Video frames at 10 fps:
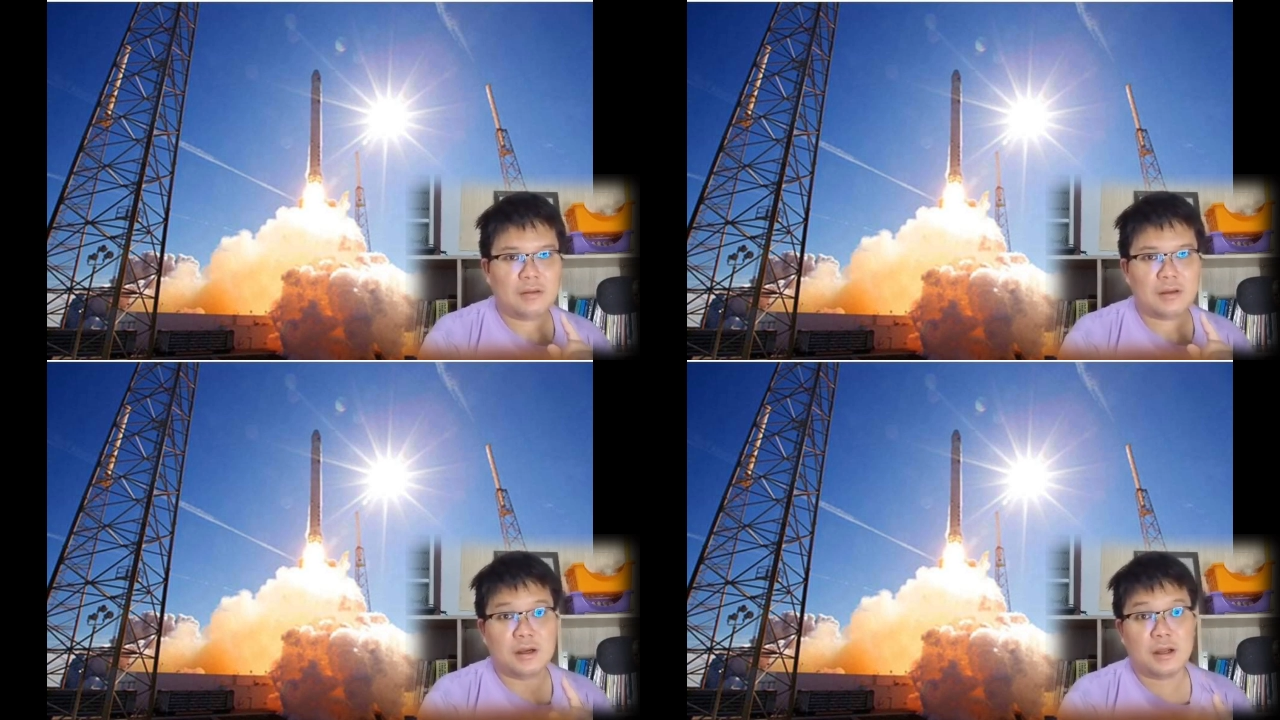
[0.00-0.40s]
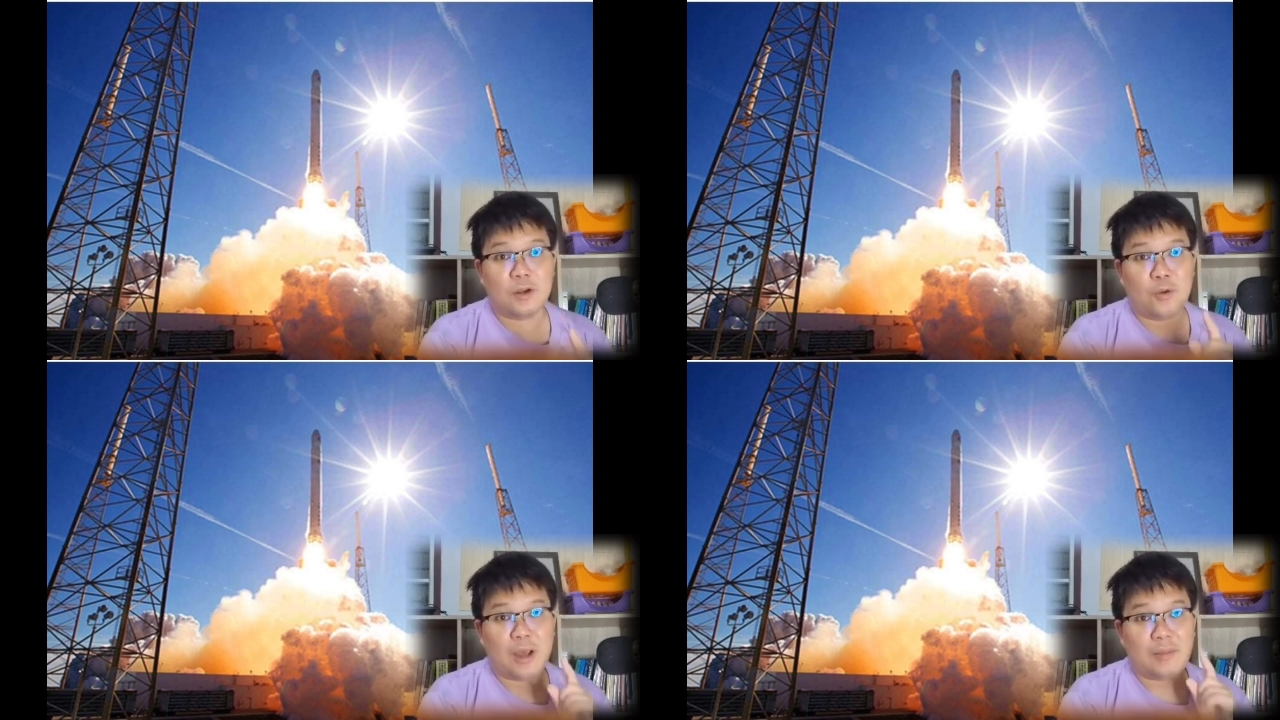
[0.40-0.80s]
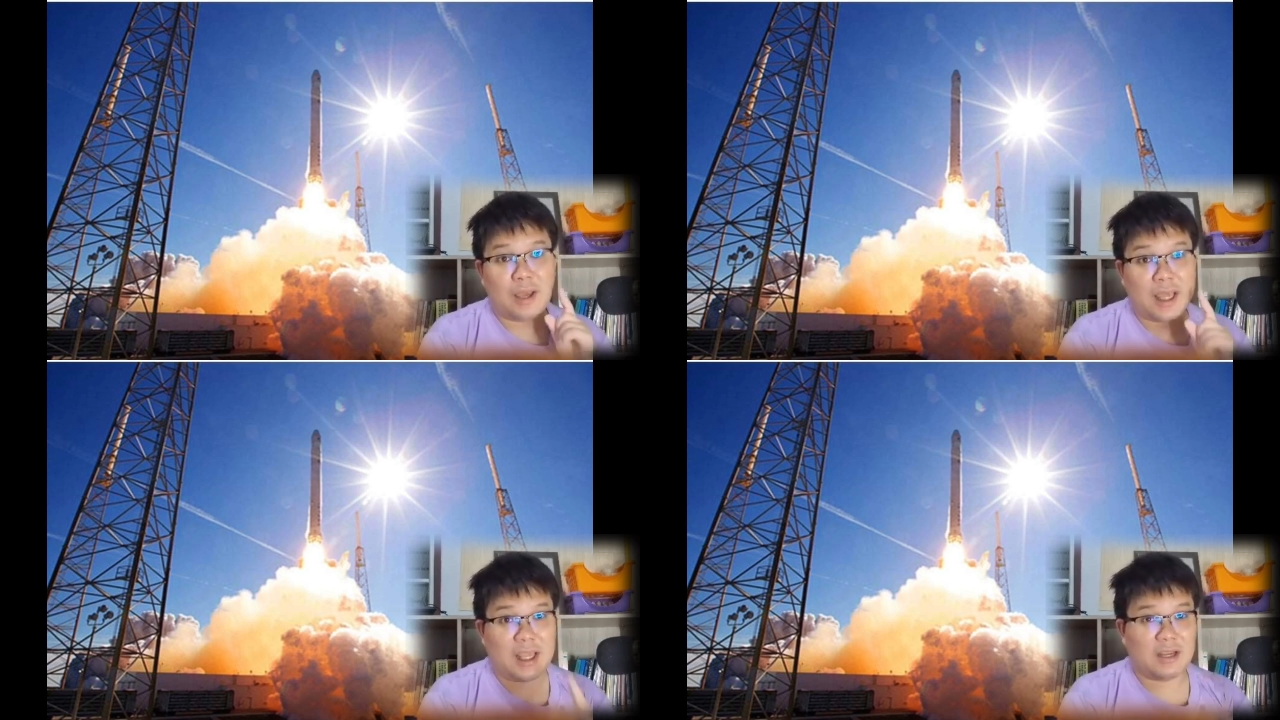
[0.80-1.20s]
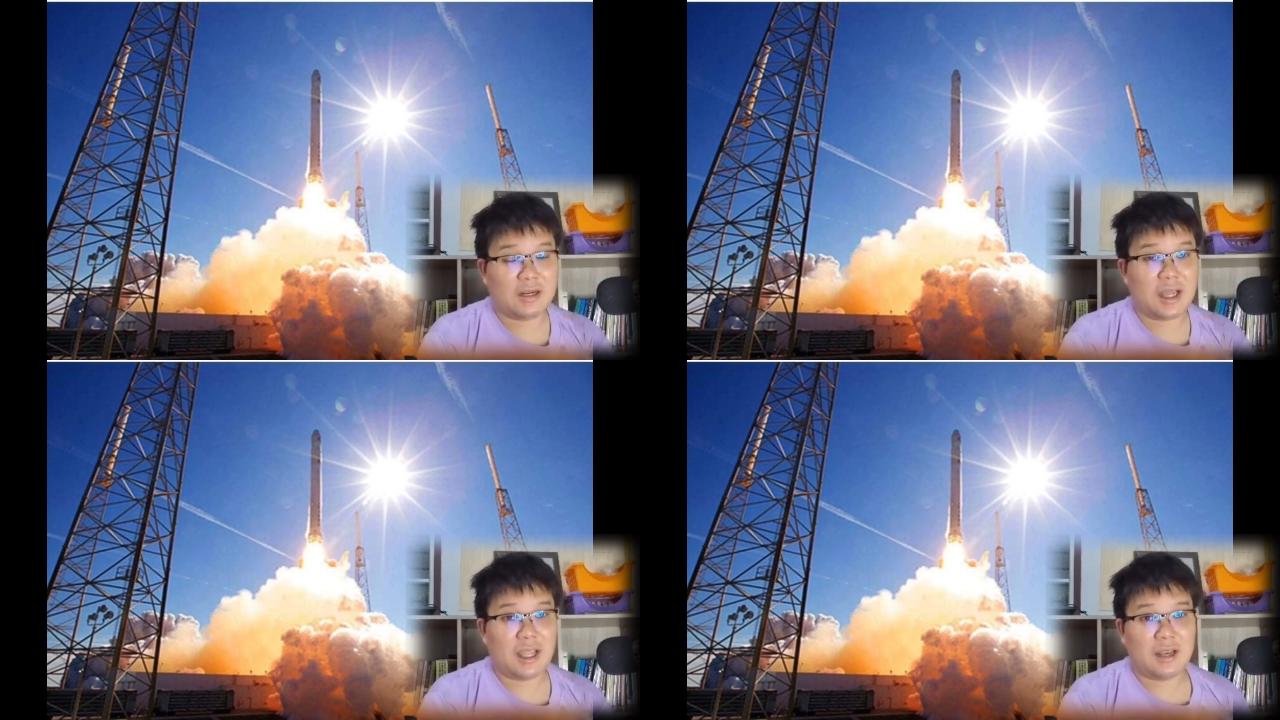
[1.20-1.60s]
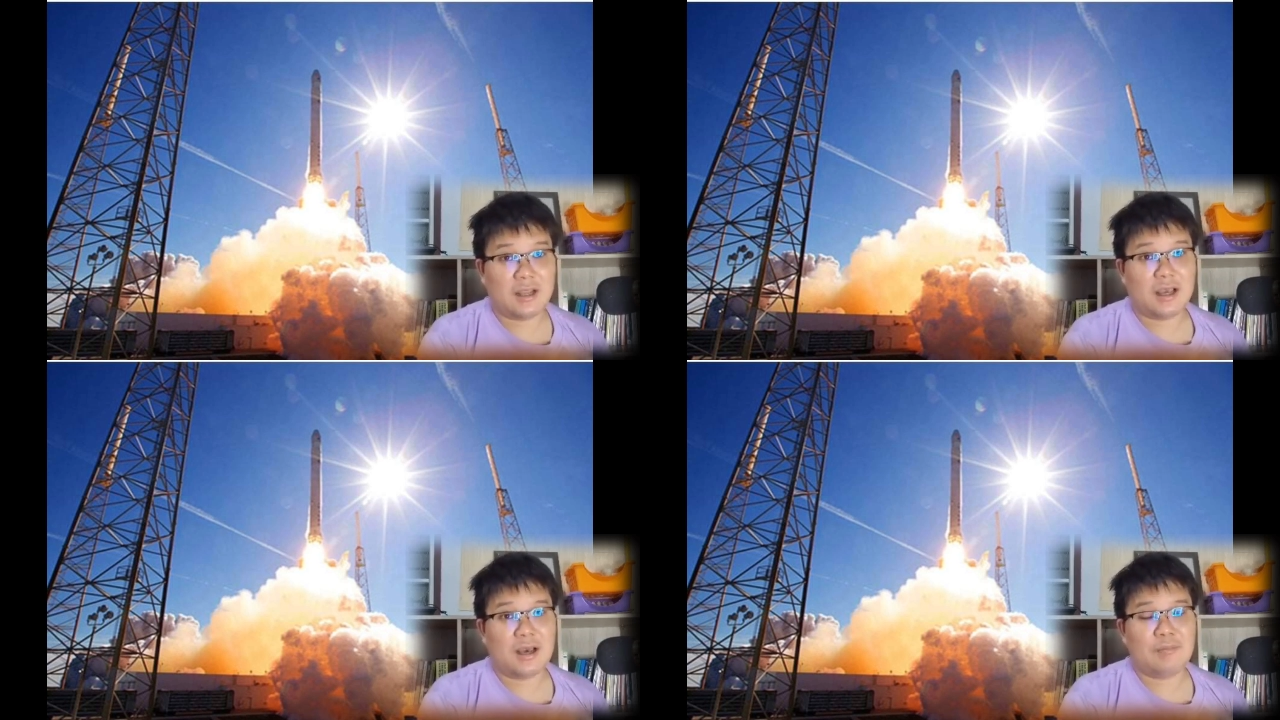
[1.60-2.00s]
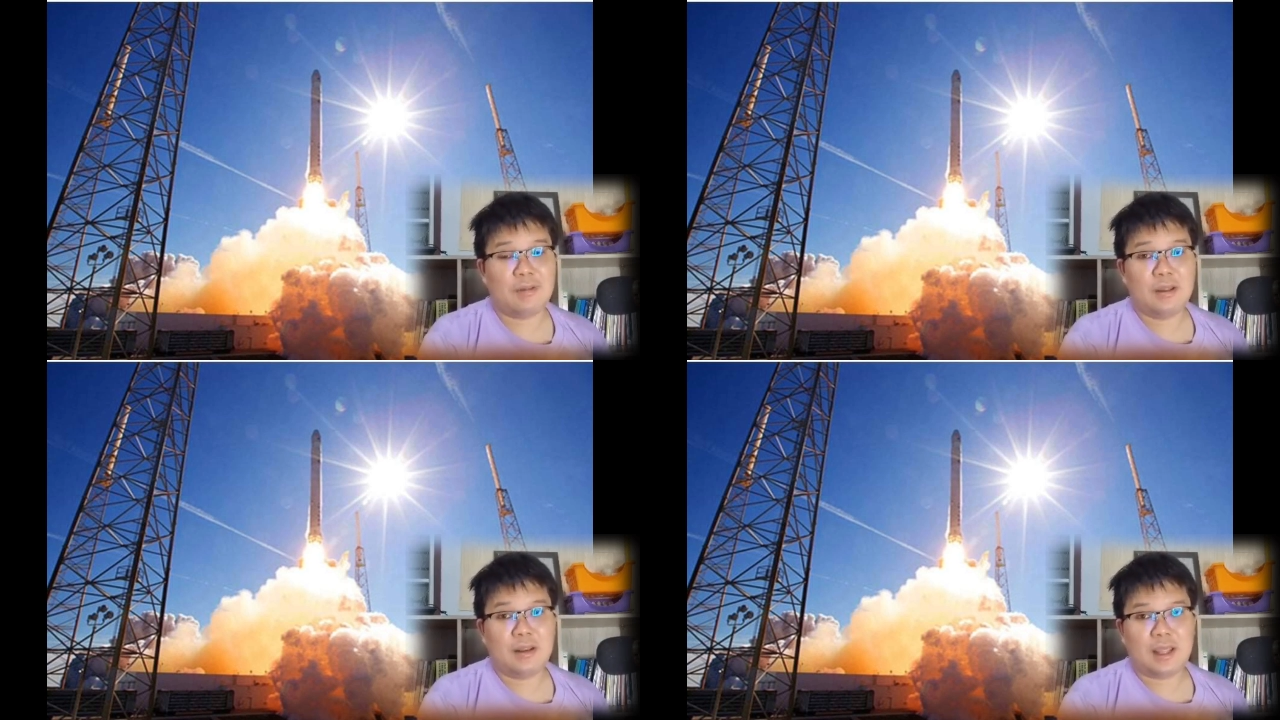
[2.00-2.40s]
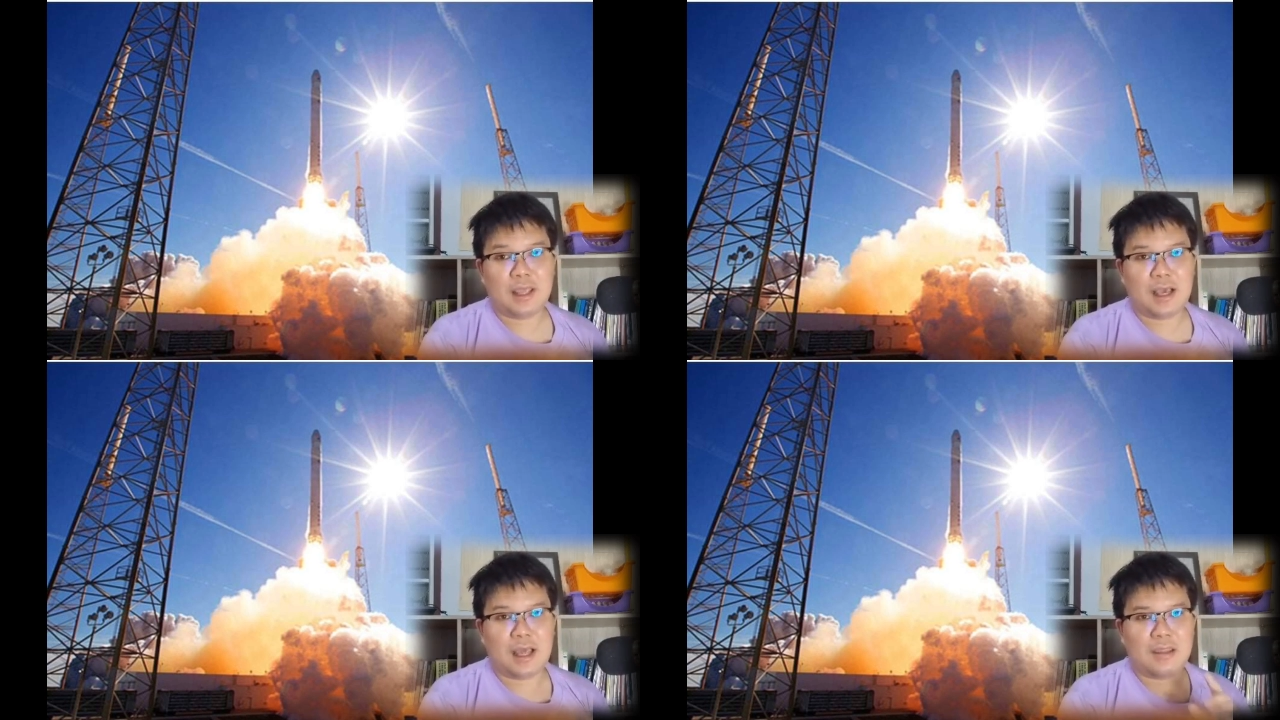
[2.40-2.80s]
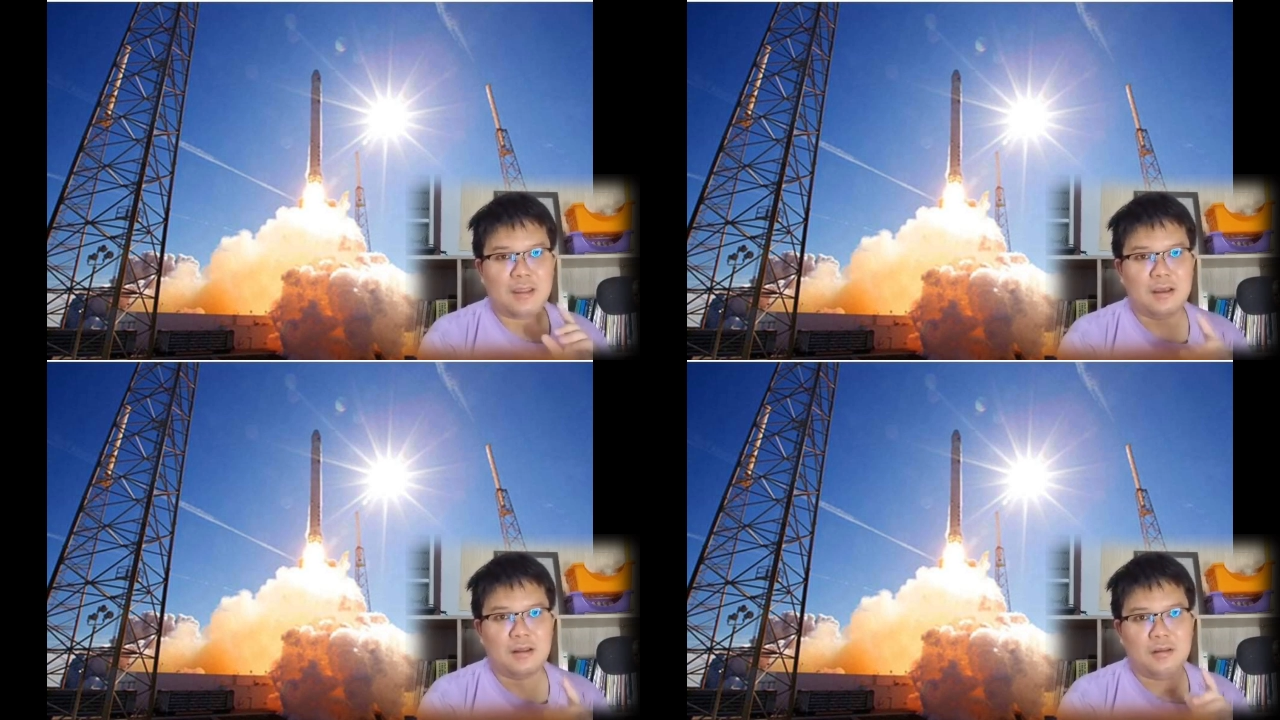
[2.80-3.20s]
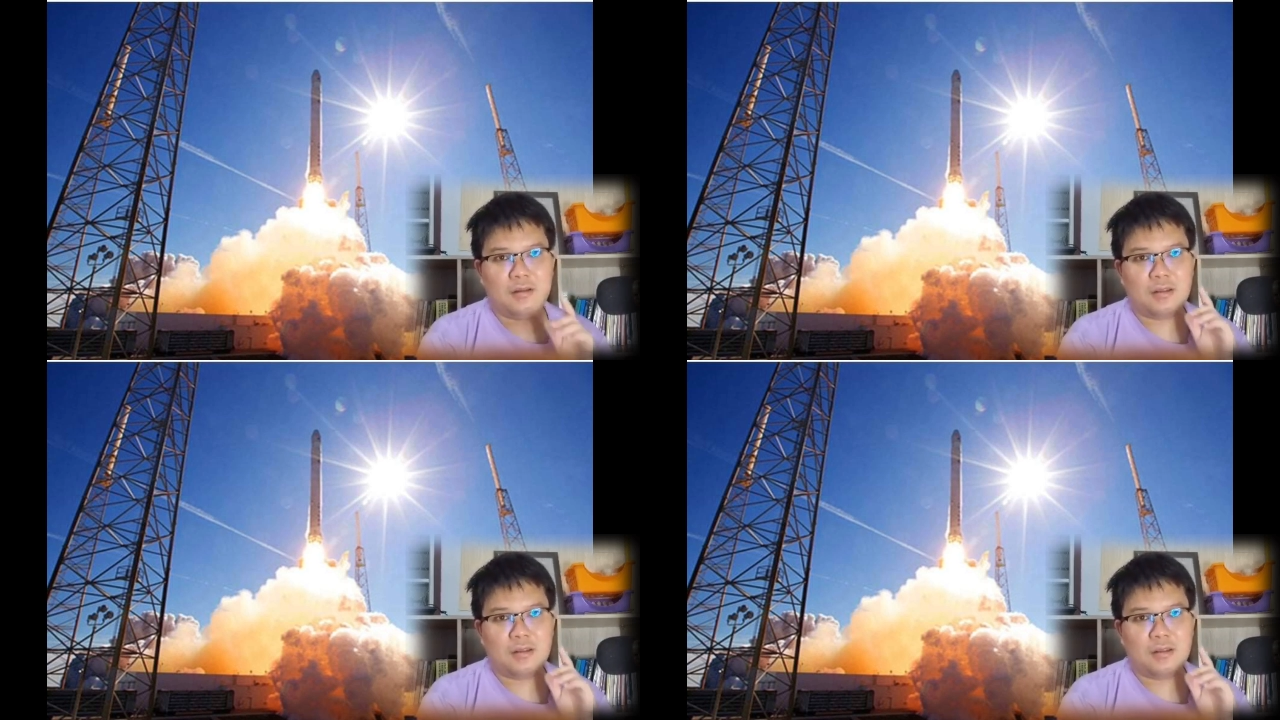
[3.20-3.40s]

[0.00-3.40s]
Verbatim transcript: เกิดความแข็งแกร่งนะครับ ในการยืน